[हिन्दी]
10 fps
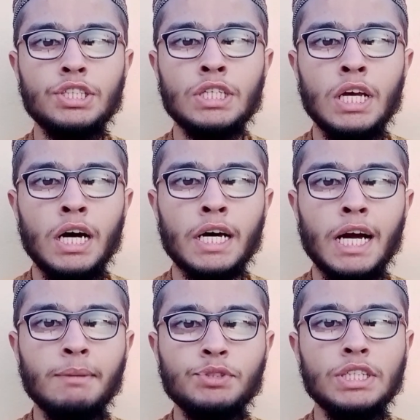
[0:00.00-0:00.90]
चीज़
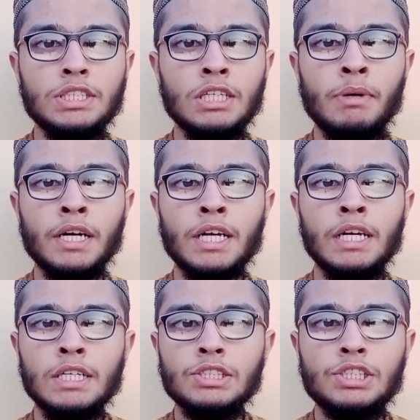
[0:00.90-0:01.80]
हराम चीज़ ना
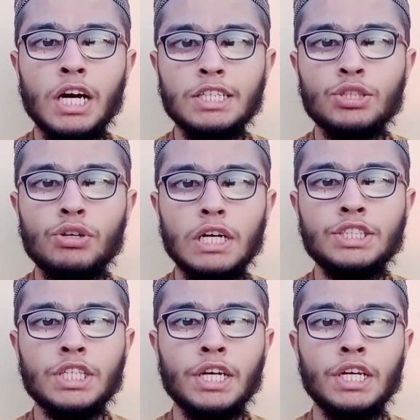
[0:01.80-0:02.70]
मांगे जायज़
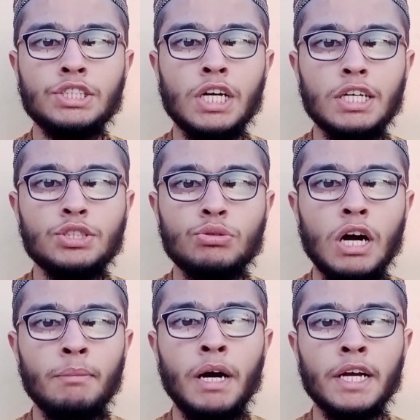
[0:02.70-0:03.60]
ख्वाहिश करे जायज़
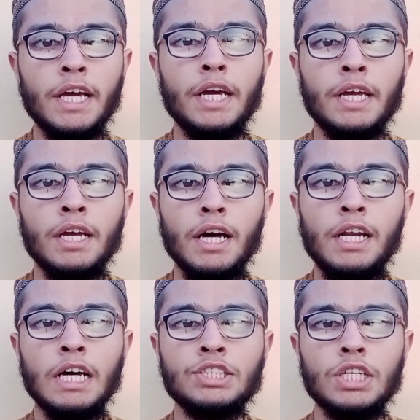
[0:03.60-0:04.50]
दुआ मांगे
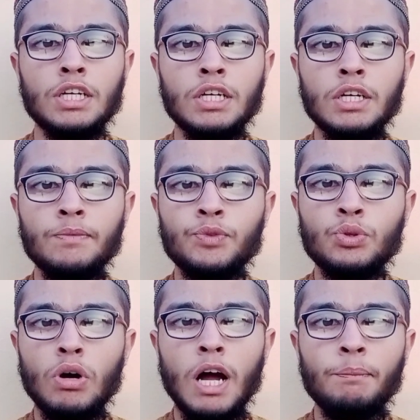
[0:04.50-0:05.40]
अल्लाह से
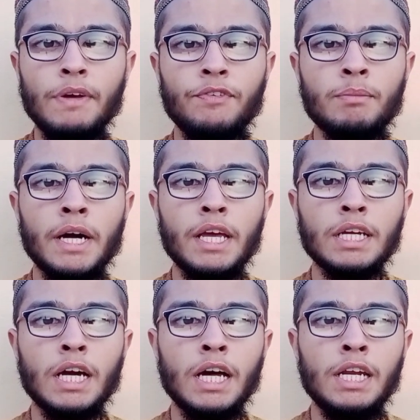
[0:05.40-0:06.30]
तो आपने फरमाया
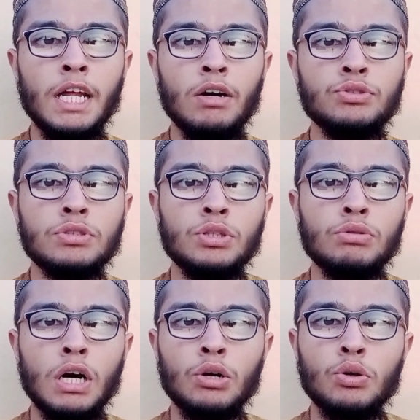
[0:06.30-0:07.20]
कि अल्लाह उसकी
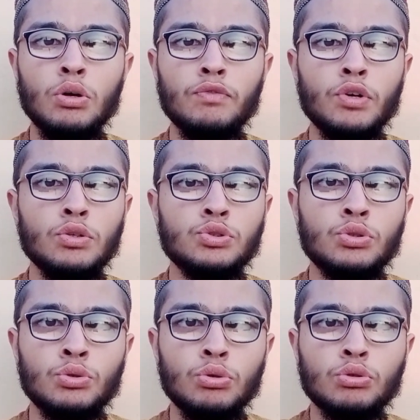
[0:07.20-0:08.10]
दुआ को वो
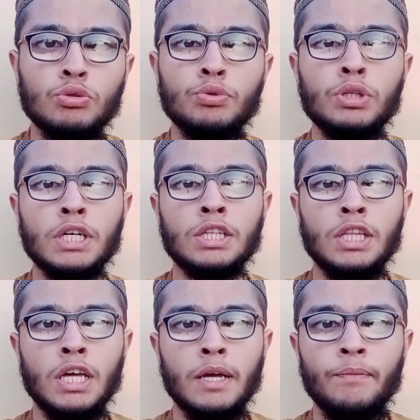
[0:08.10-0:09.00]
ज़रूर कबूल
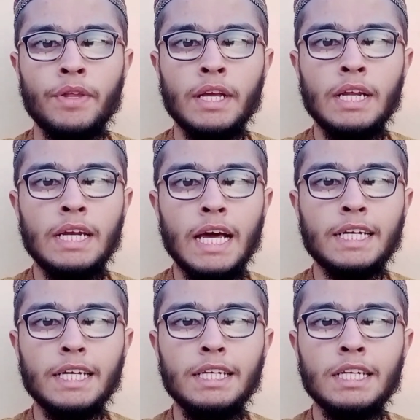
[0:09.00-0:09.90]
करता है
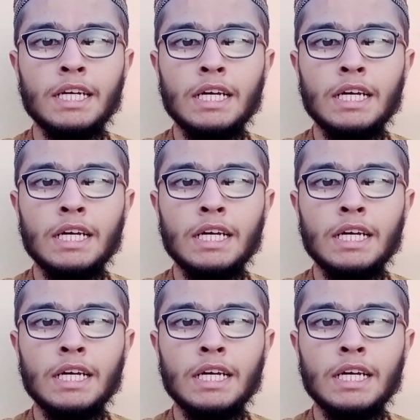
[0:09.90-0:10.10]
लेकिन